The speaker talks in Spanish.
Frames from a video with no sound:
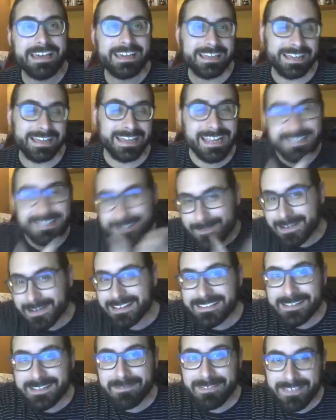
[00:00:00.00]
quería subir
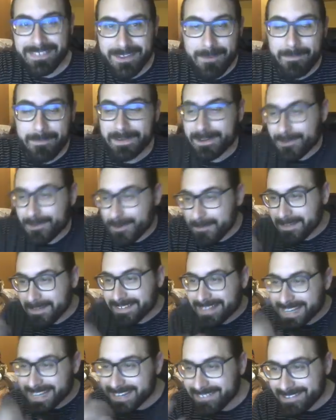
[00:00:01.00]
este vídeo Pero Gumi
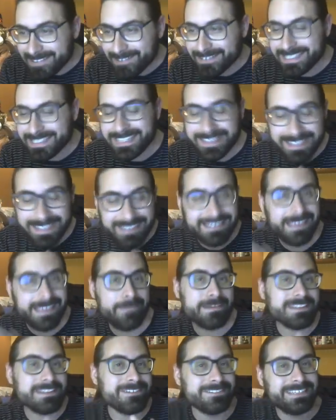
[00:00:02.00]
sacaba noticias,
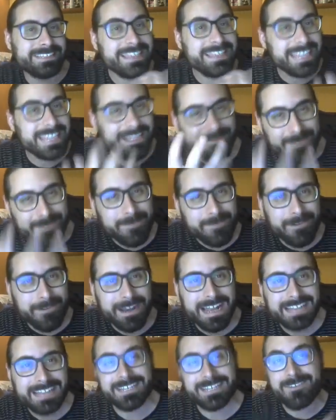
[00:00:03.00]
además noticias muy
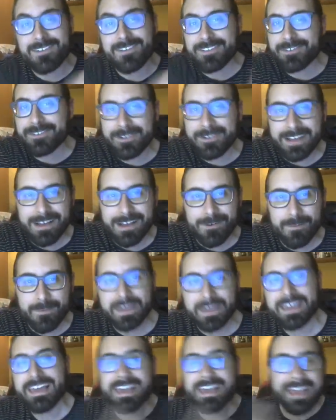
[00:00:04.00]
buenas Y cuando no era
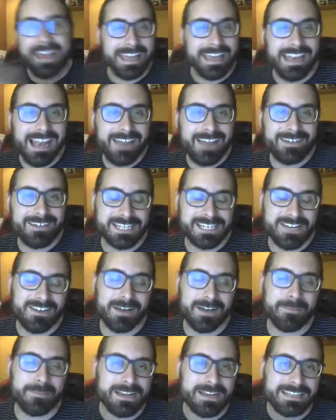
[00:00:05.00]
Gumi, era la versión
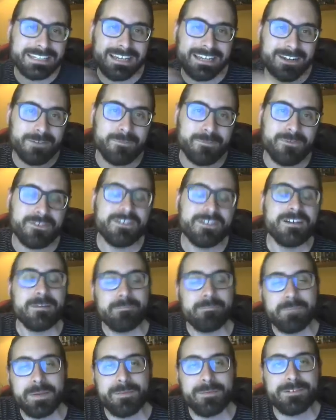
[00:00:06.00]
japonesa como
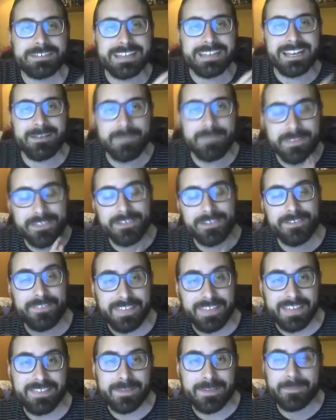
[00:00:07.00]
vimos en el vídeo
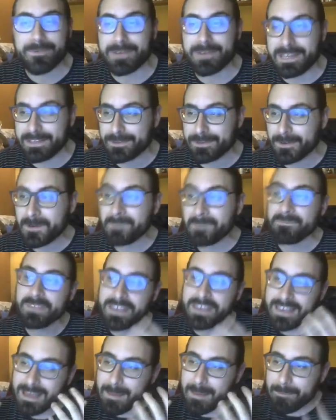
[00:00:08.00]
de hace poquito, ¿no?
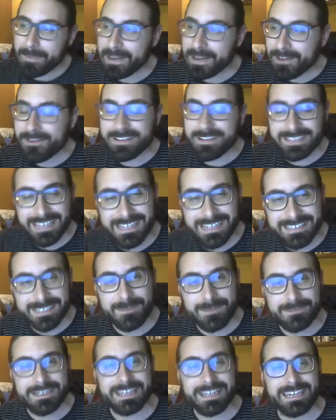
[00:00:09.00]
Pero ya
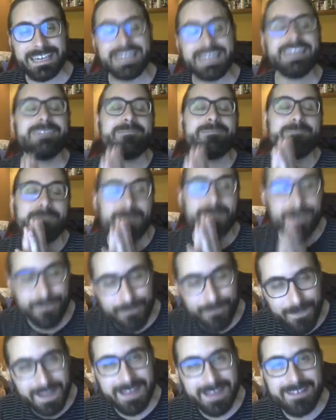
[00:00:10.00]
estamos aquí, por
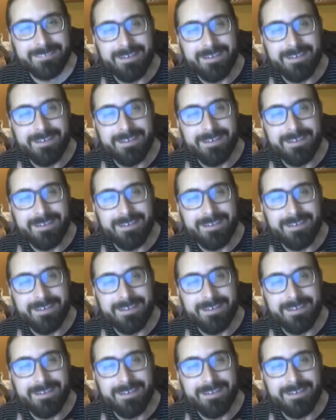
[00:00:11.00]
fin